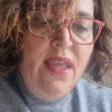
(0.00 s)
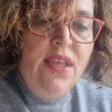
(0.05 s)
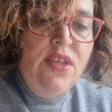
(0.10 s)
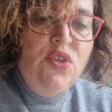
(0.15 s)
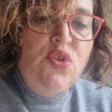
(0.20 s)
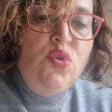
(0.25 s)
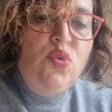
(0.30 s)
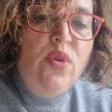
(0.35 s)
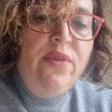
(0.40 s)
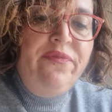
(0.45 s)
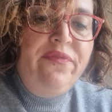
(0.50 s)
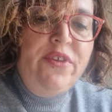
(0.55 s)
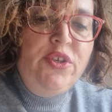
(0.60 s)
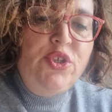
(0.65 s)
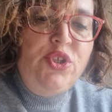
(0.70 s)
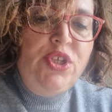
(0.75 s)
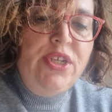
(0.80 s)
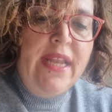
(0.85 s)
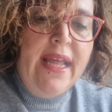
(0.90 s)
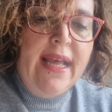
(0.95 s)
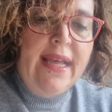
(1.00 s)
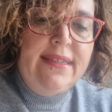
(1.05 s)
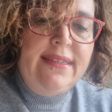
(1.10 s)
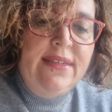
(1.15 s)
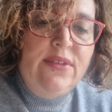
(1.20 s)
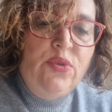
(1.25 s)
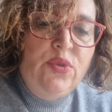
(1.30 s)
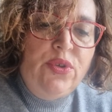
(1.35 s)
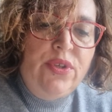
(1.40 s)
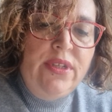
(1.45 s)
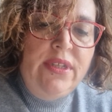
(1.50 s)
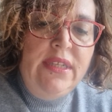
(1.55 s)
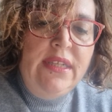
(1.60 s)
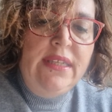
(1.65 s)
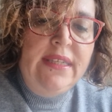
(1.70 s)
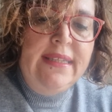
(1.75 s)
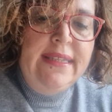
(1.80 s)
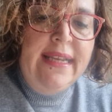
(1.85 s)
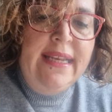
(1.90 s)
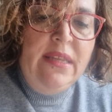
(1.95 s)
Sono affascinati e
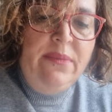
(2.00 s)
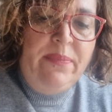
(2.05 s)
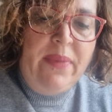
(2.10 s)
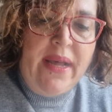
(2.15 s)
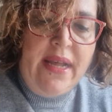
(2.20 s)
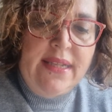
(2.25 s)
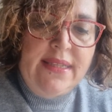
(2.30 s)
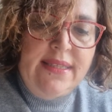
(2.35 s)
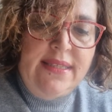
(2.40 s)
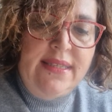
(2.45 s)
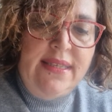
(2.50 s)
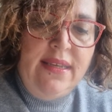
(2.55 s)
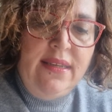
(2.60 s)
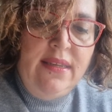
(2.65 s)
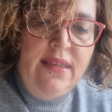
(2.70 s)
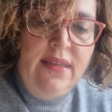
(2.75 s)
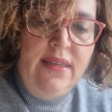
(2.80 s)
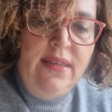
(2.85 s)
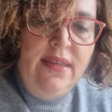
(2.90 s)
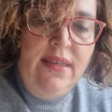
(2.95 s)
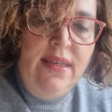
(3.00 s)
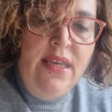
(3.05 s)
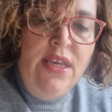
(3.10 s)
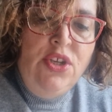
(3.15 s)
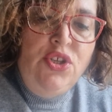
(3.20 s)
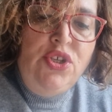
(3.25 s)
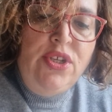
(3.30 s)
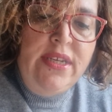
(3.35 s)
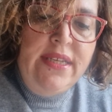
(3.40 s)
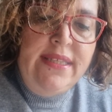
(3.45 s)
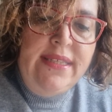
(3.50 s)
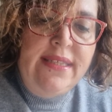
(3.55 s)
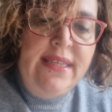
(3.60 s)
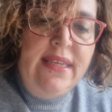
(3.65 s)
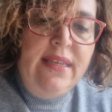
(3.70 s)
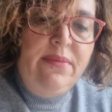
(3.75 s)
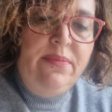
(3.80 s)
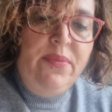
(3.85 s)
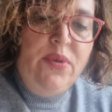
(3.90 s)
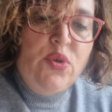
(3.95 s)
inorriditi dalle pazze. Ci
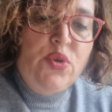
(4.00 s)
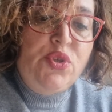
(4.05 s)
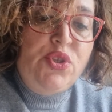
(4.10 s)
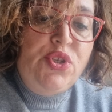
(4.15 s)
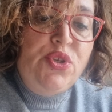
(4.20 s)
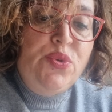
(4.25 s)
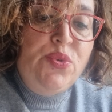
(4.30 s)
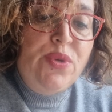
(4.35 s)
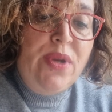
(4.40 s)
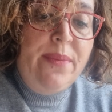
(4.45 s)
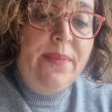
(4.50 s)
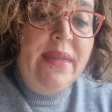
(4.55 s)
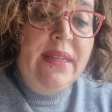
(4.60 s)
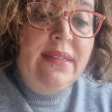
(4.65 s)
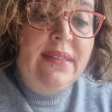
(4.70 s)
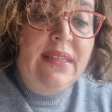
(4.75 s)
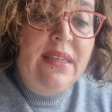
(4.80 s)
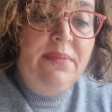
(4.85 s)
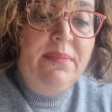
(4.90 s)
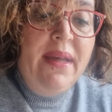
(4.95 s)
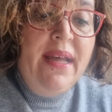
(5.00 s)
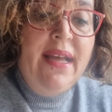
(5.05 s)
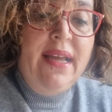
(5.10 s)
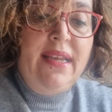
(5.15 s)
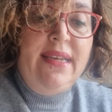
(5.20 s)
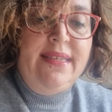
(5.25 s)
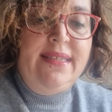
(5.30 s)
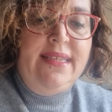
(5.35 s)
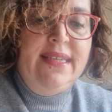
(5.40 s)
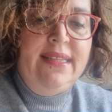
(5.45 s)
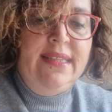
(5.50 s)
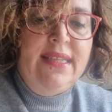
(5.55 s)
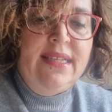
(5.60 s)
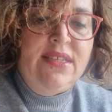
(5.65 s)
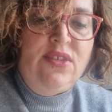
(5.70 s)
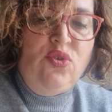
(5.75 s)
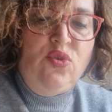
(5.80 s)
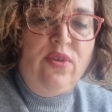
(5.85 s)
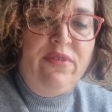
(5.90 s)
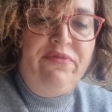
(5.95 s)
resterebbero sicuramente male se
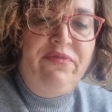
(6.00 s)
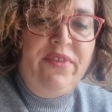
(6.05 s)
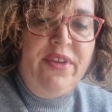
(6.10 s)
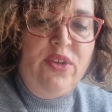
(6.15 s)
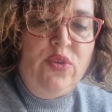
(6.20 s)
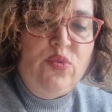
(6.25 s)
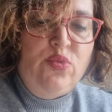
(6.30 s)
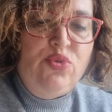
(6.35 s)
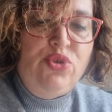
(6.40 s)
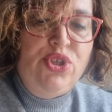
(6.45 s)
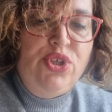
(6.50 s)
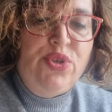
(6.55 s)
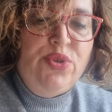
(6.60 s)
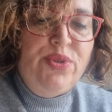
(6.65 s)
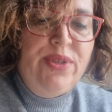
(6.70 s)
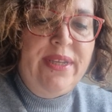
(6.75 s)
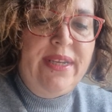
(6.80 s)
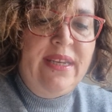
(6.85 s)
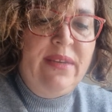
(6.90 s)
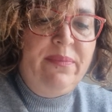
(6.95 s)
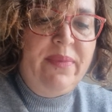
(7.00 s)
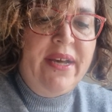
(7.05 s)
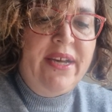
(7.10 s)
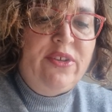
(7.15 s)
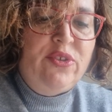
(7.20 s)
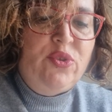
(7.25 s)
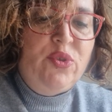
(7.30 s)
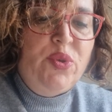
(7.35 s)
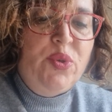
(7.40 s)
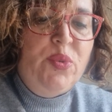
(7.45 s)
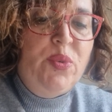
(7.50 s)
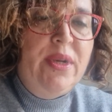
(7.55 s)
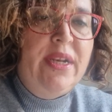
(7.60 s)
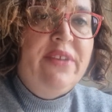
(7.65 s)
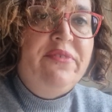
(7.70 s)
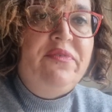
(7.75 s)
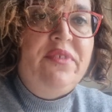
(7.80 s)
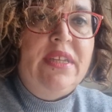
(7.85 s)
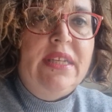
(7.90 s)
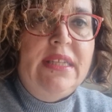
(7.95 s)
andassero a fare un giro nel reparto in quella
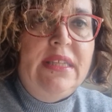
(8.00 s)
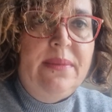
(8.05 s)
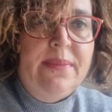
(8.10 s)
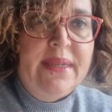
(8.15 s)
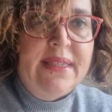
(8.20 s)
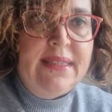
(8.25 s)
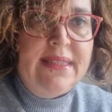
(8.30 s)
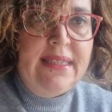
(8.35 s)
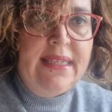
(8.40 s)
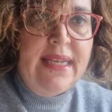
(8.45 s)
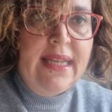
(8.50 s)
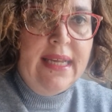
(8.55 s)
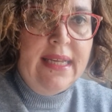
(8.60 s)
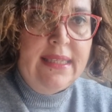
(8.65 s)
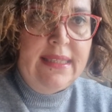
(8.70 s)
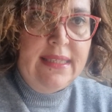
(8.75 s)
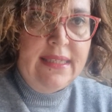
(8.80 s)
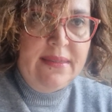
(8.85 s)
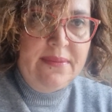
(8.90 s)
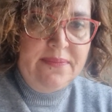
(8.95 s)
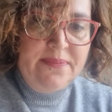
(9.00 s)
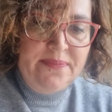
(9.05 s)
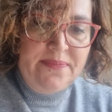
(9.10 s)
fine di mattinata.